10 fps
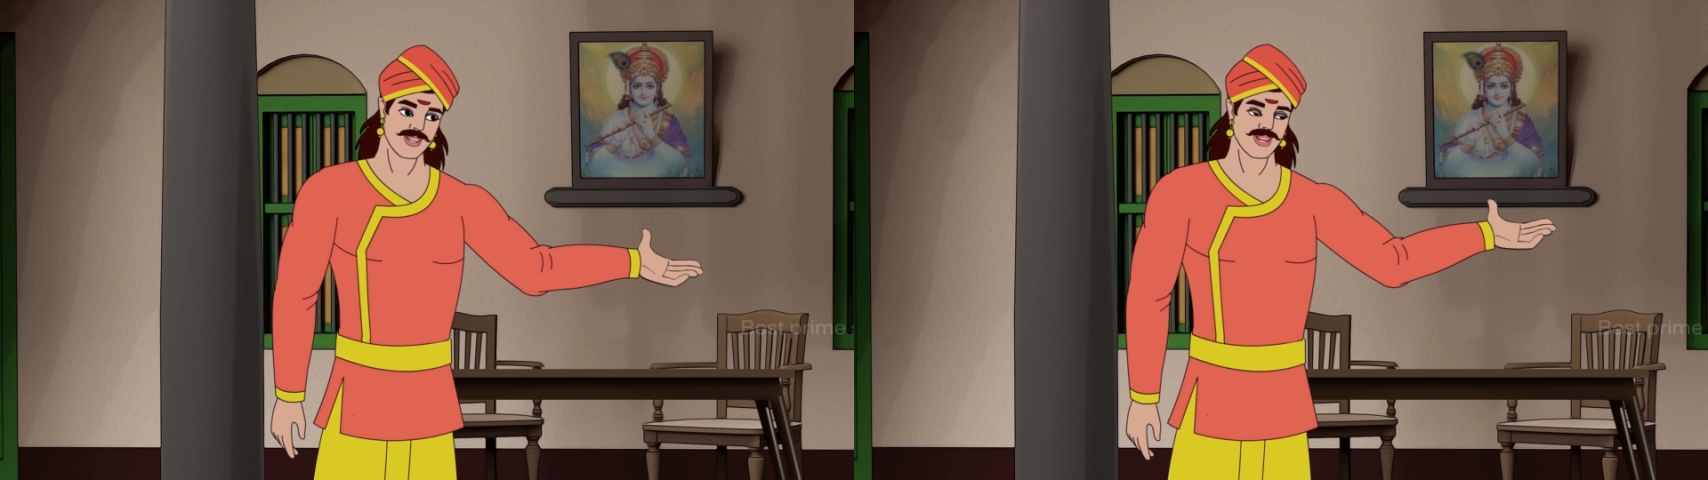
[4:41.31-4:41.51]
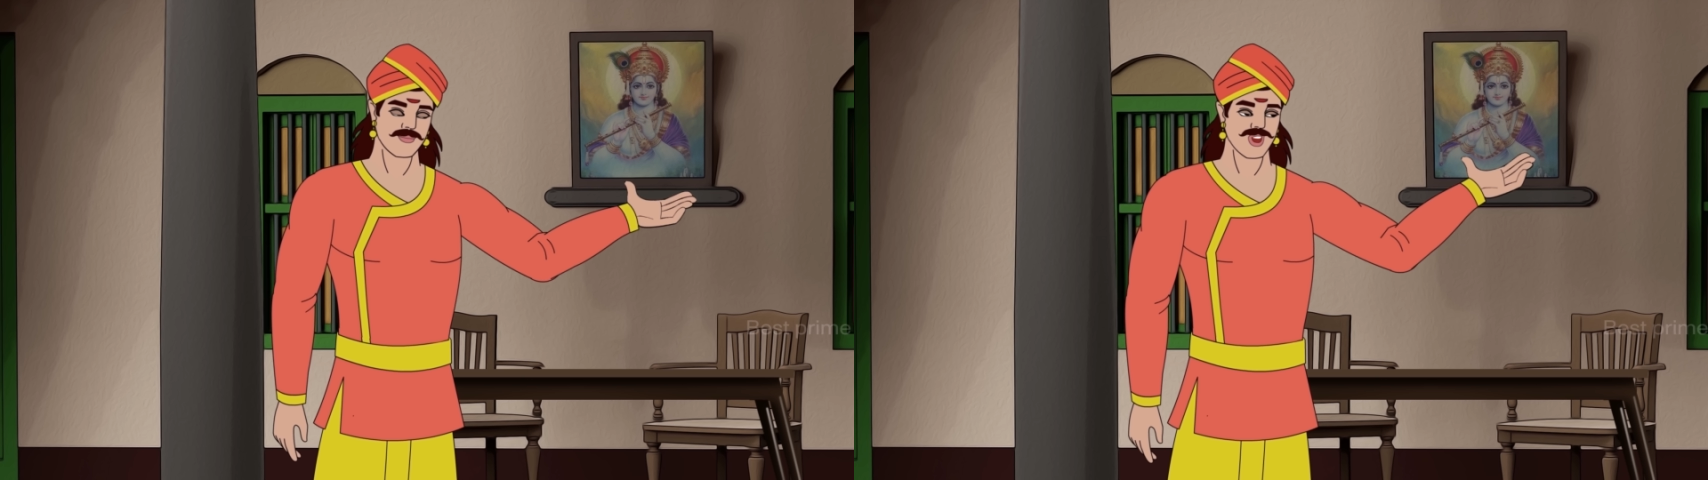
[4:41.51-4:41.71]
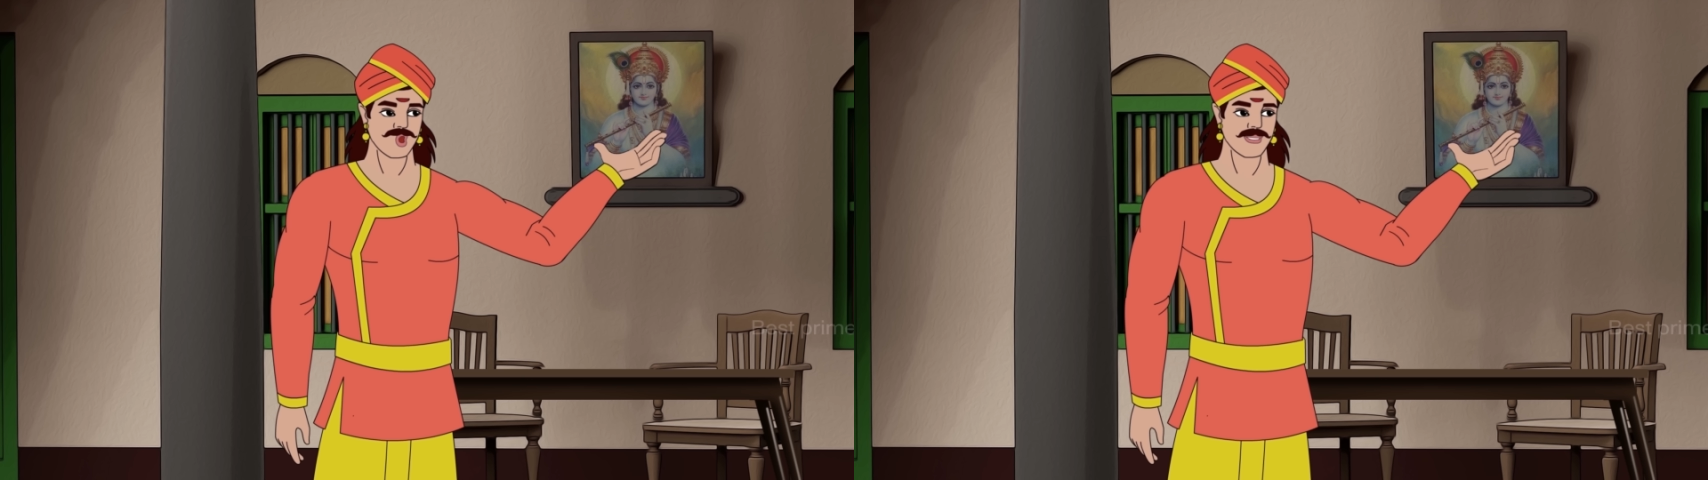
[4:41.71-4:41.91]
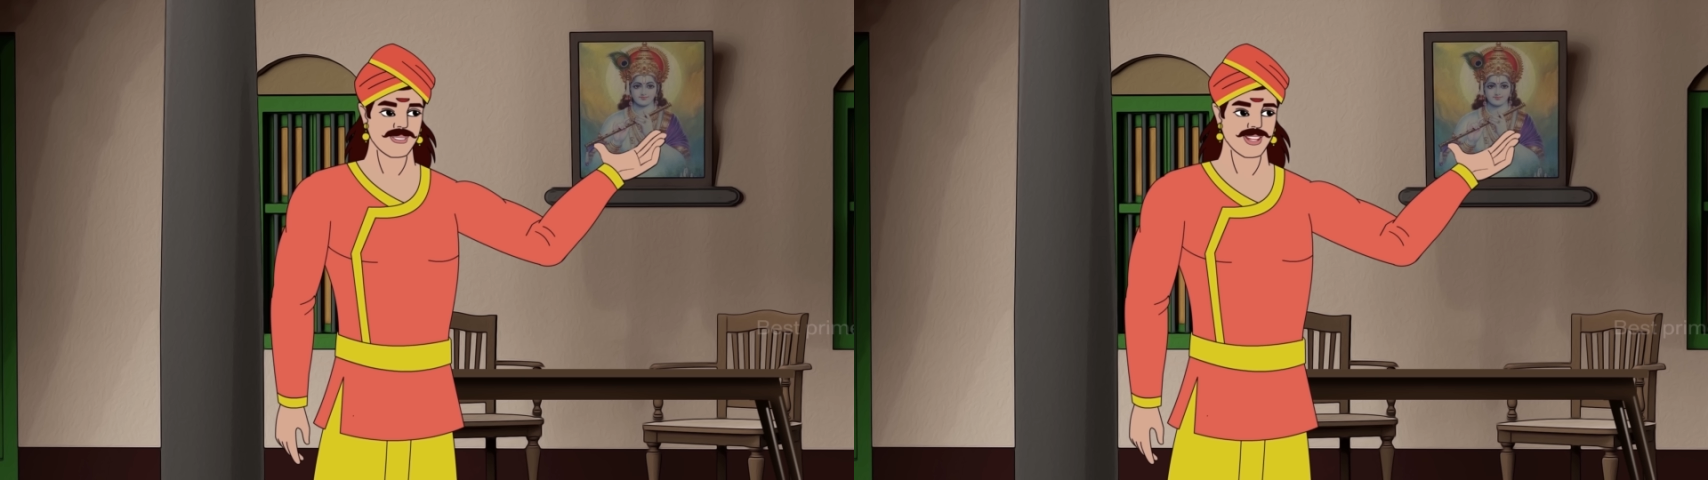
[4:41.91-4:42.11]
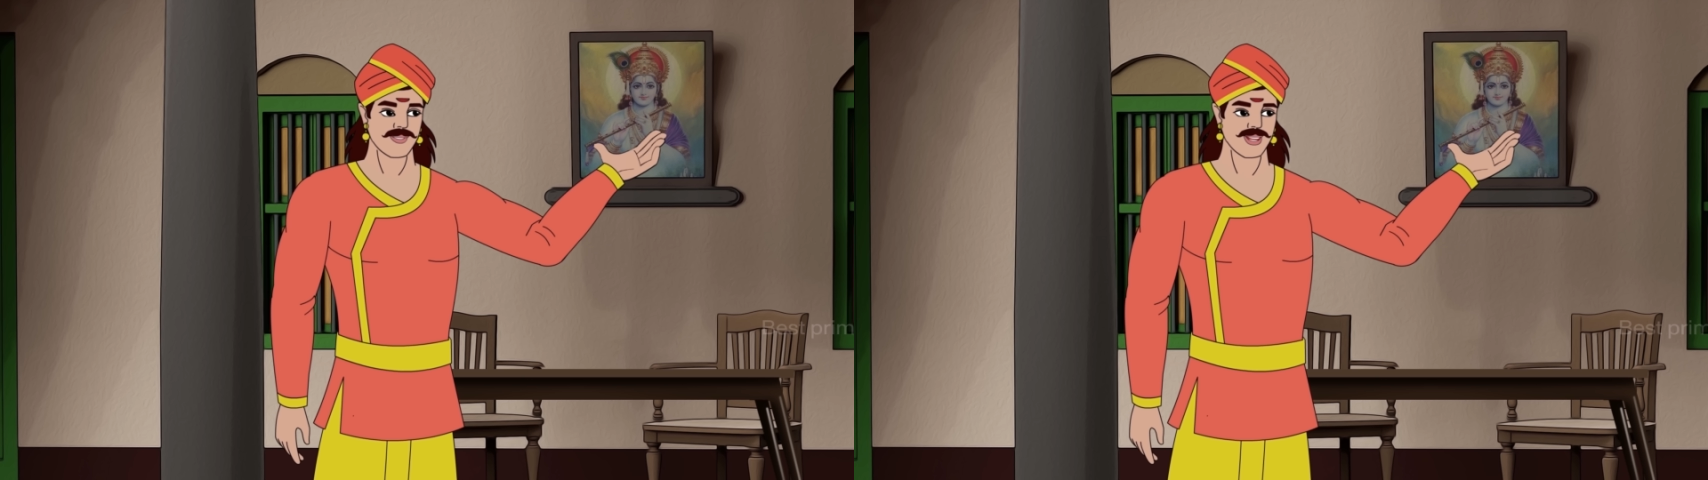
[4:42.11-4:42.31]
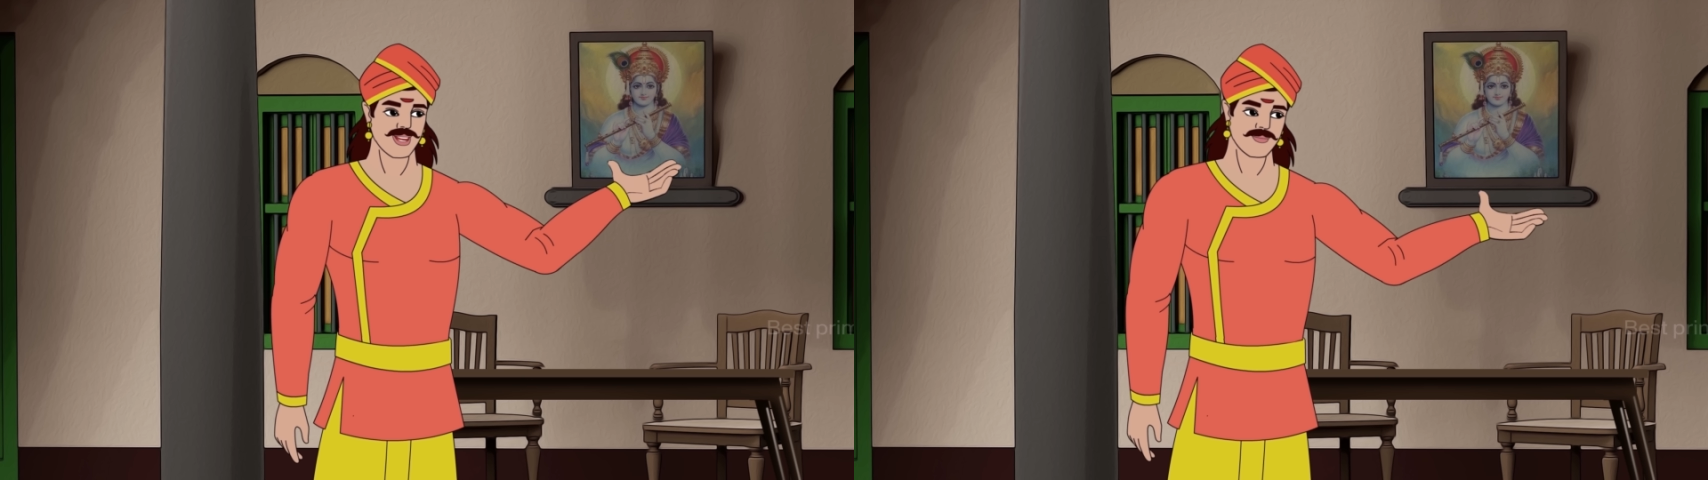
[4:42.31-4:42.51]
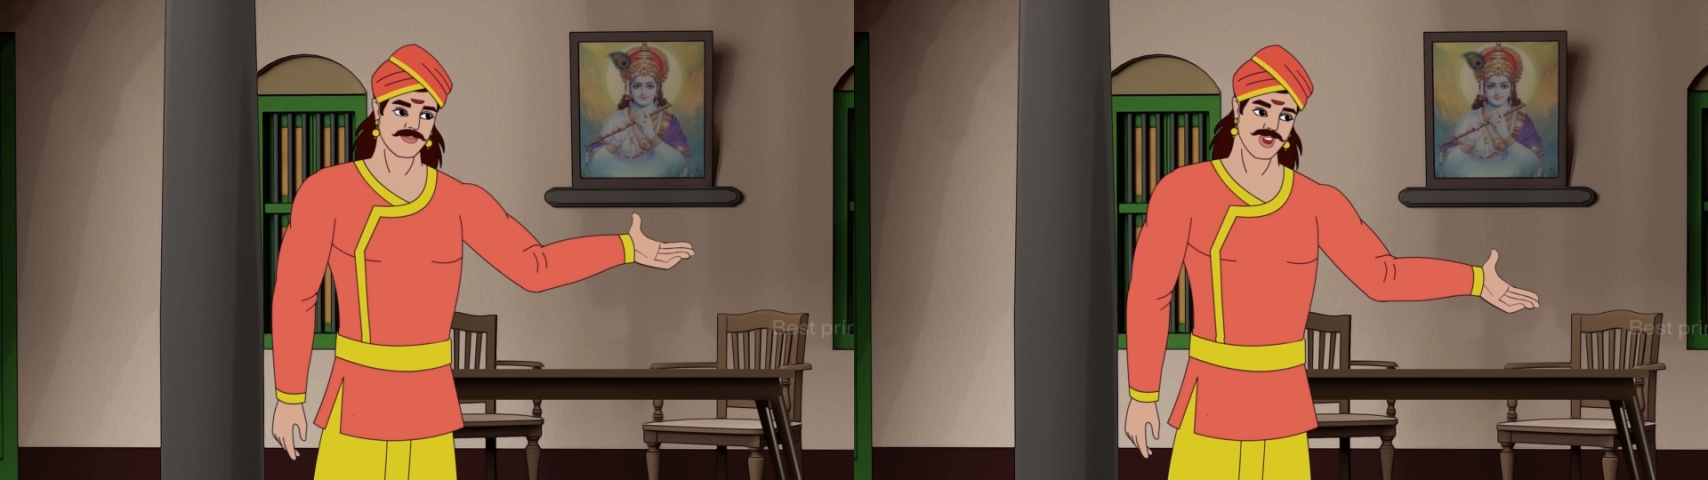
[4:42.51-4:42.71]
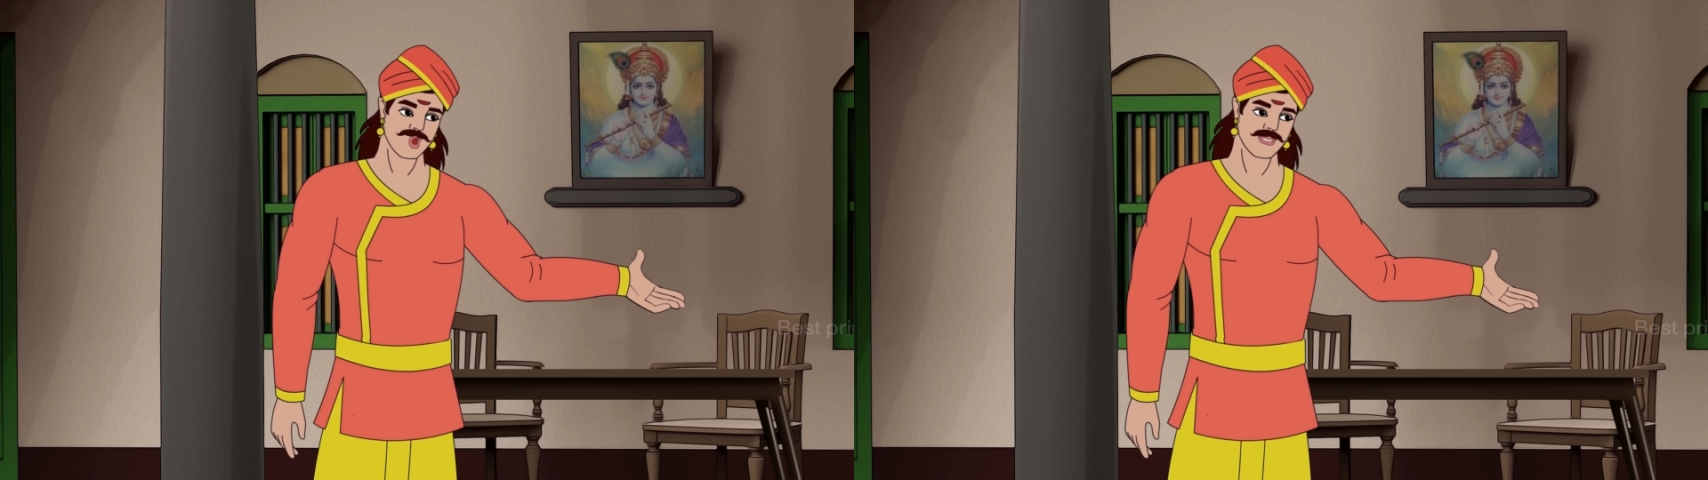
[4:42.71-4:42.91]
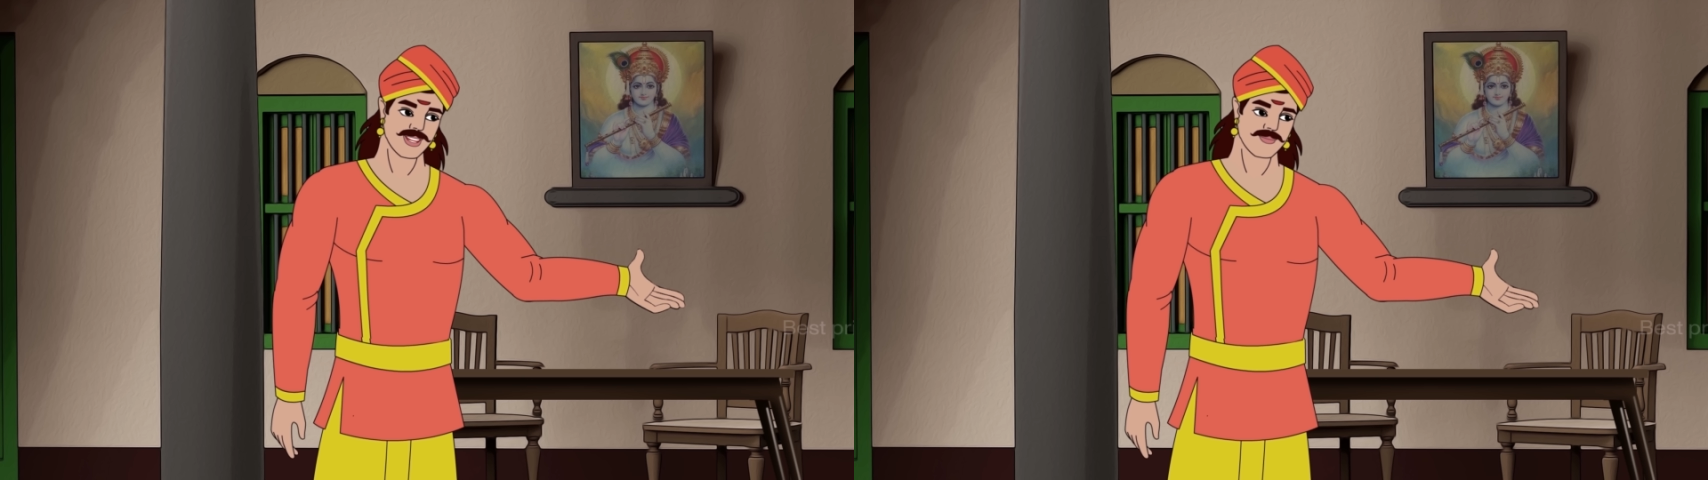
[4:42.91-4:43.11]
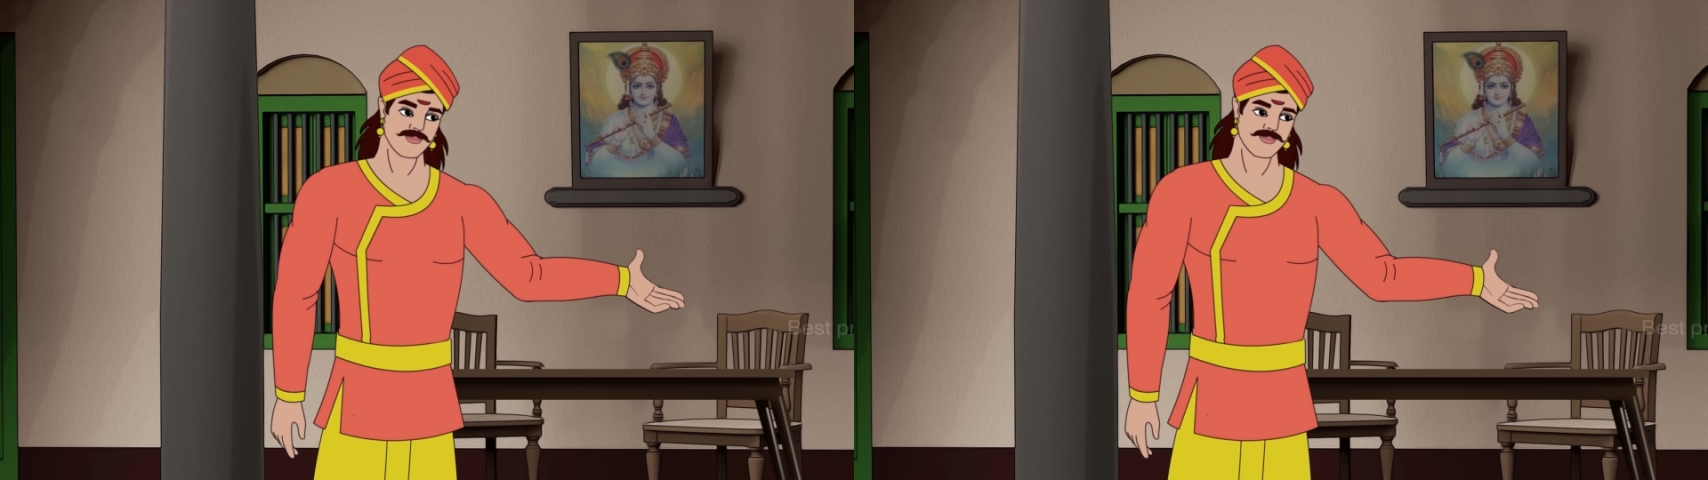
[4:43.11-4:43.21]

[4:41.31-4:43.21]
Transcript: என் சொந்த நிலத்துக்காக கேட்குறேங்கய்யா